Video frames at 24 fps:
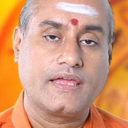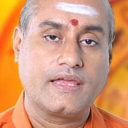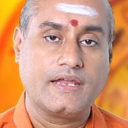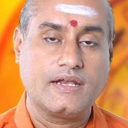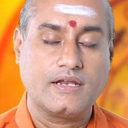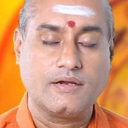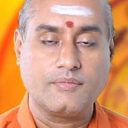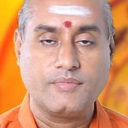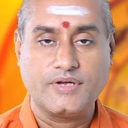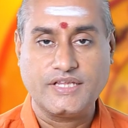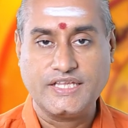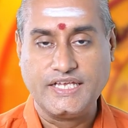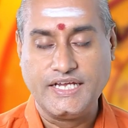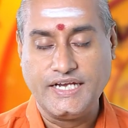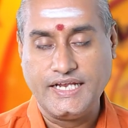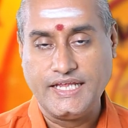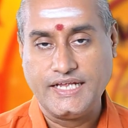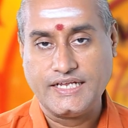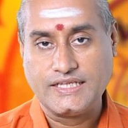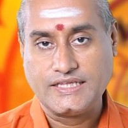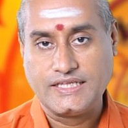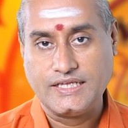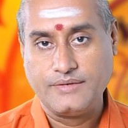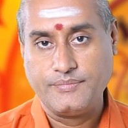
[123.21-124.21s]
இன்று மதிய
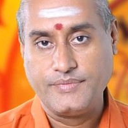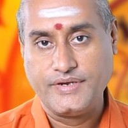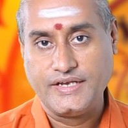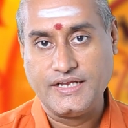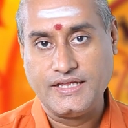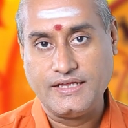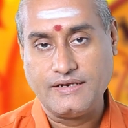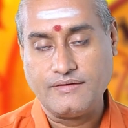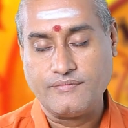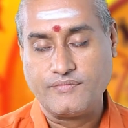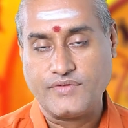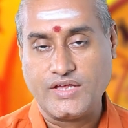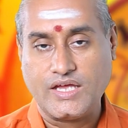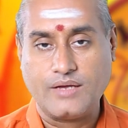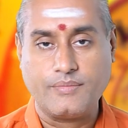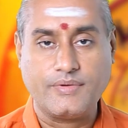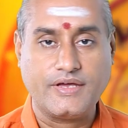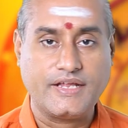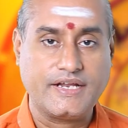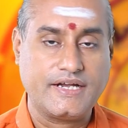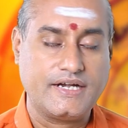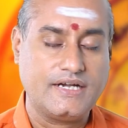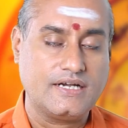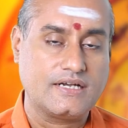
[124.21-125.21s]
நேரத்தின் பின்னர்
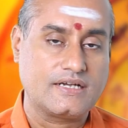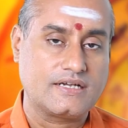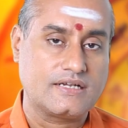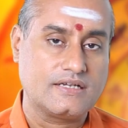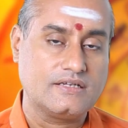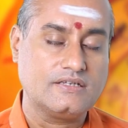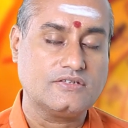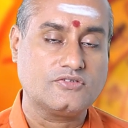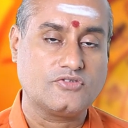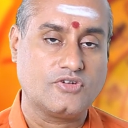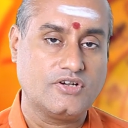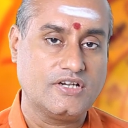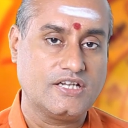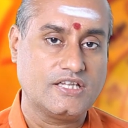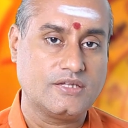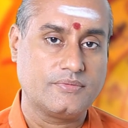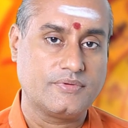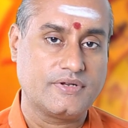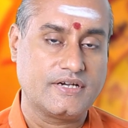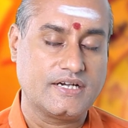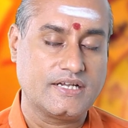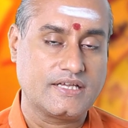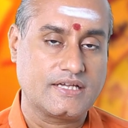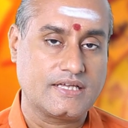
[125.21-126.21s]
வியாபாரிகளுக்கு
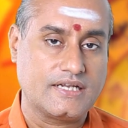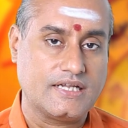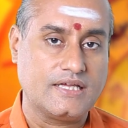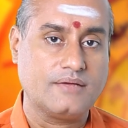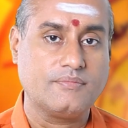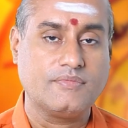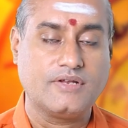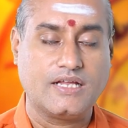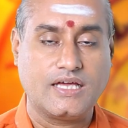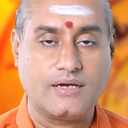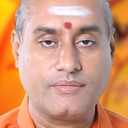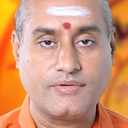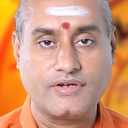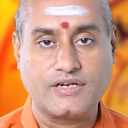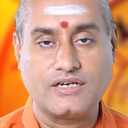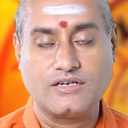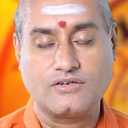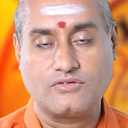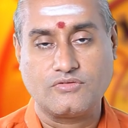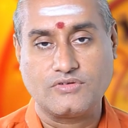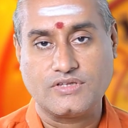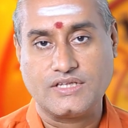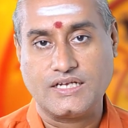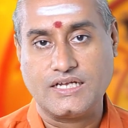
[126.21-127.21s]
தொழிலதிபர்களுக்கெல்லாம்
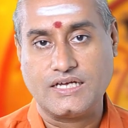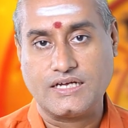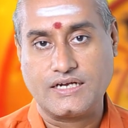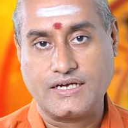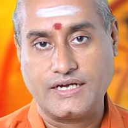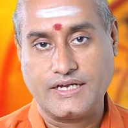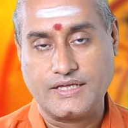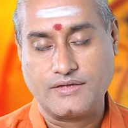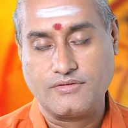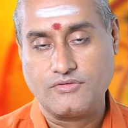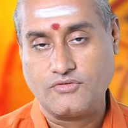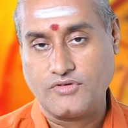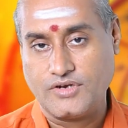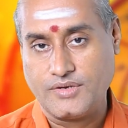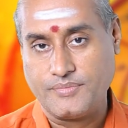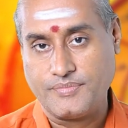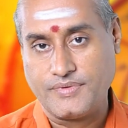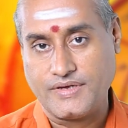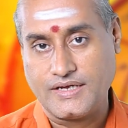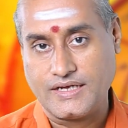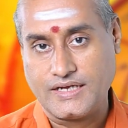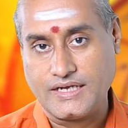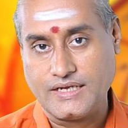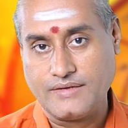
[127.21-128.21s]
லாபங்கள் கூடுதலாக கிடைக்கும்
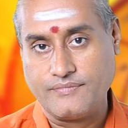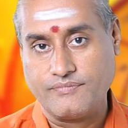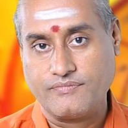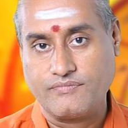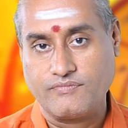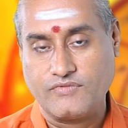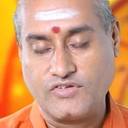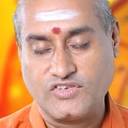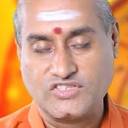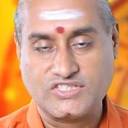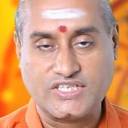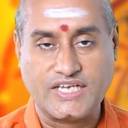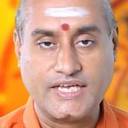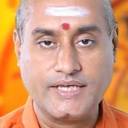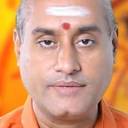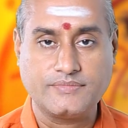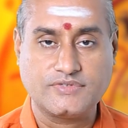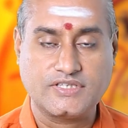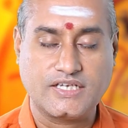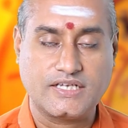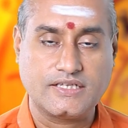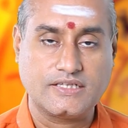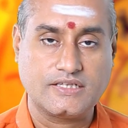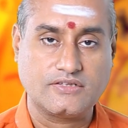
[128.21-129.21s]
குறிப்பாக
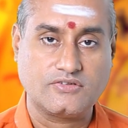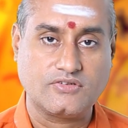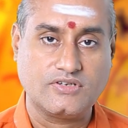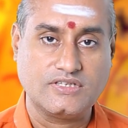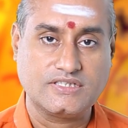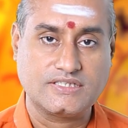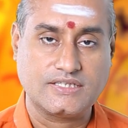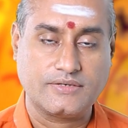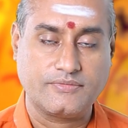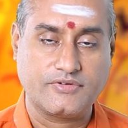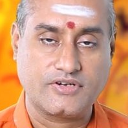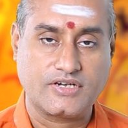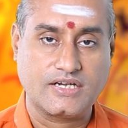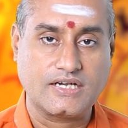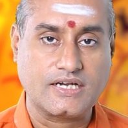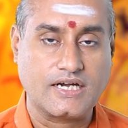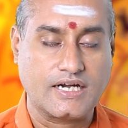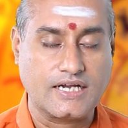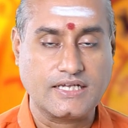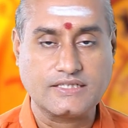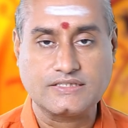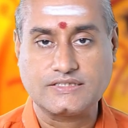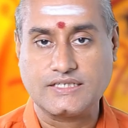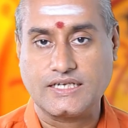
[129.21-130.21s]
விவசாயம் சார்ந்த தொழில் செய்பவர்கள்
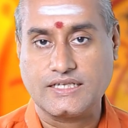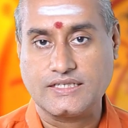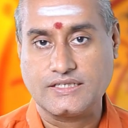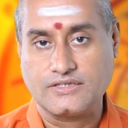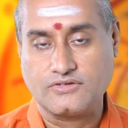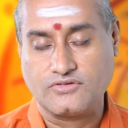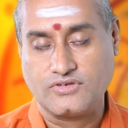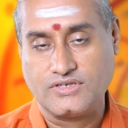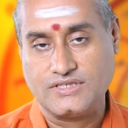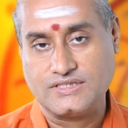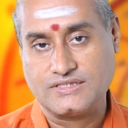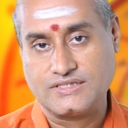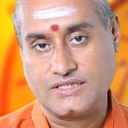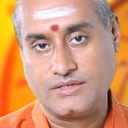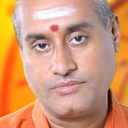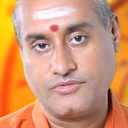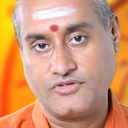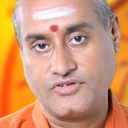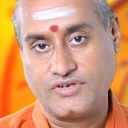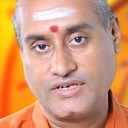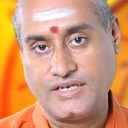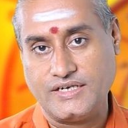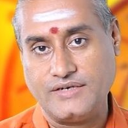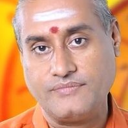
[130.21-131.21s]
கடல் சார்ந்த தொழில்
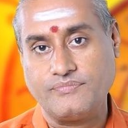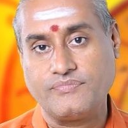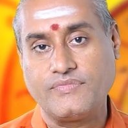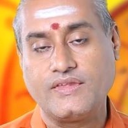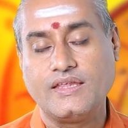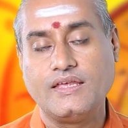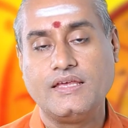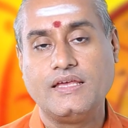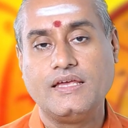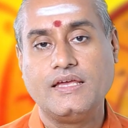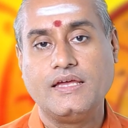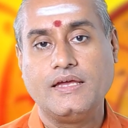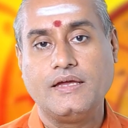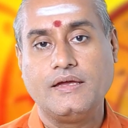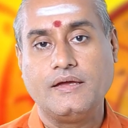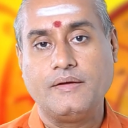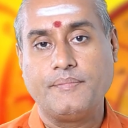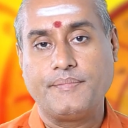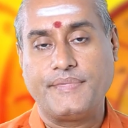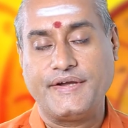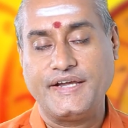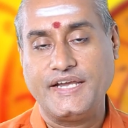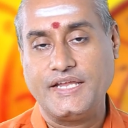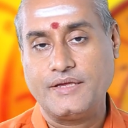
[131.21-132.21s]
செய்பவர்கள்
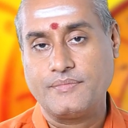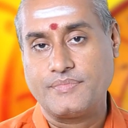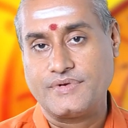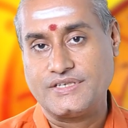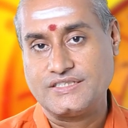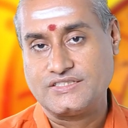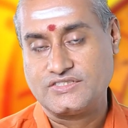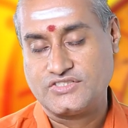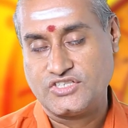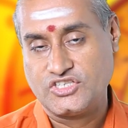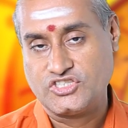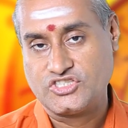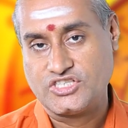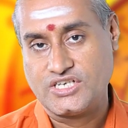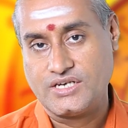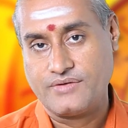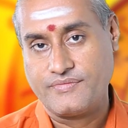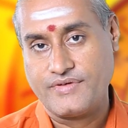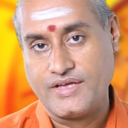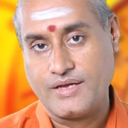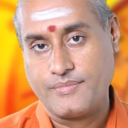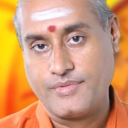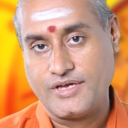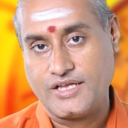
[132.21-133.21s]
பிரிண்டிங் ப்ரெஸ்
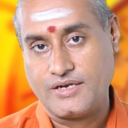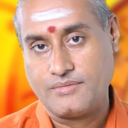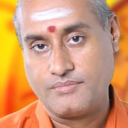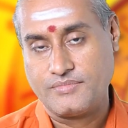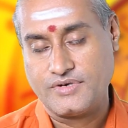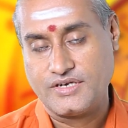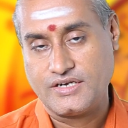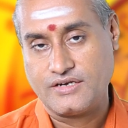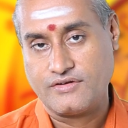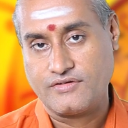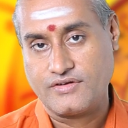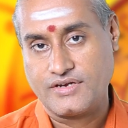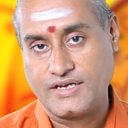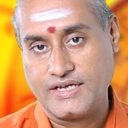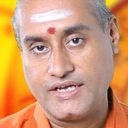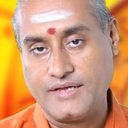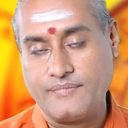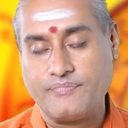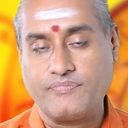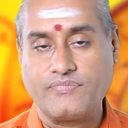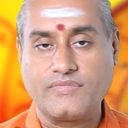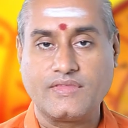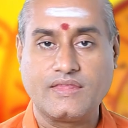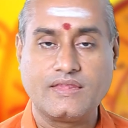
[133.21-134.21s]
ஸ்டேஷனரி வியாபாரம் பண்ணுறவங்க
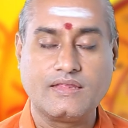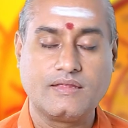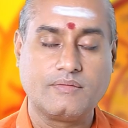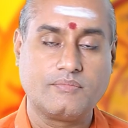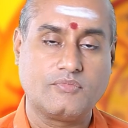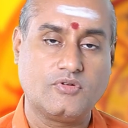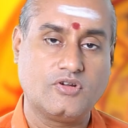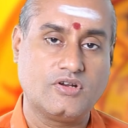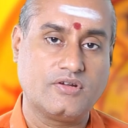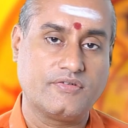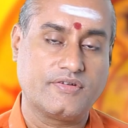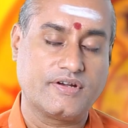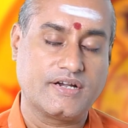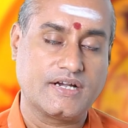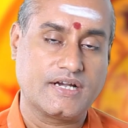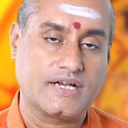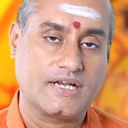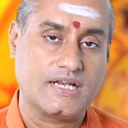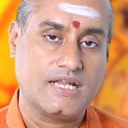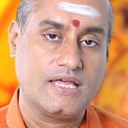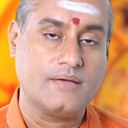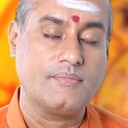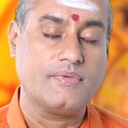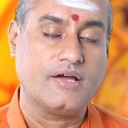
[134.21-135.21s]

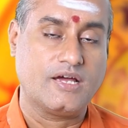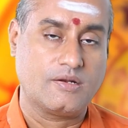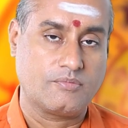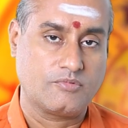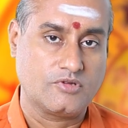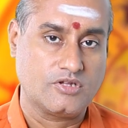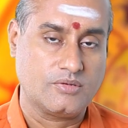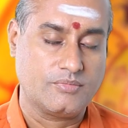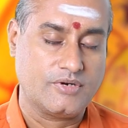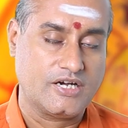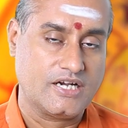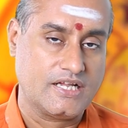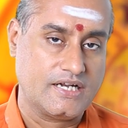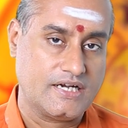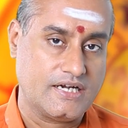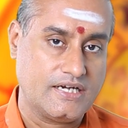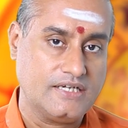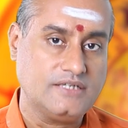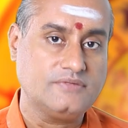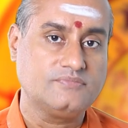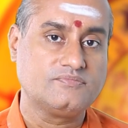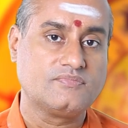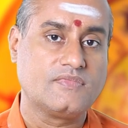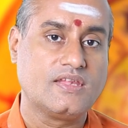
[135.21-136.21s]
போன்றவர்களுக்கெல்லாம் அற்புதமான
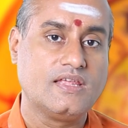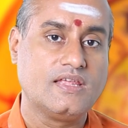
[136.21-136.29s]
நாள்